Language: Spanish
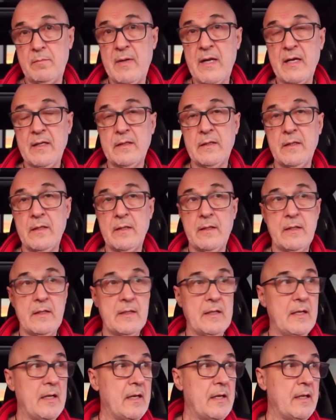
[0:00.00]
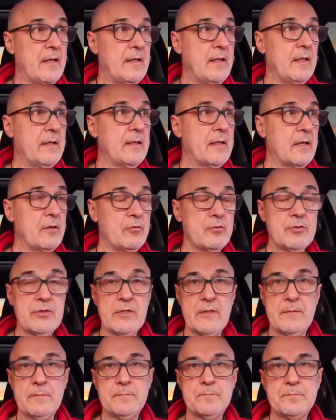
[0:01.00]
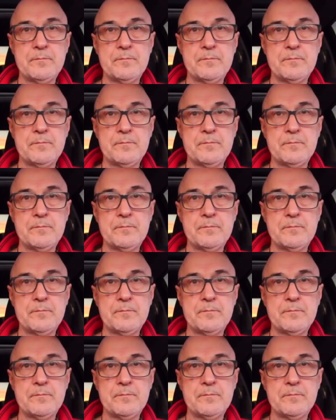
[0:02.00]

parte de la leyenda rosa,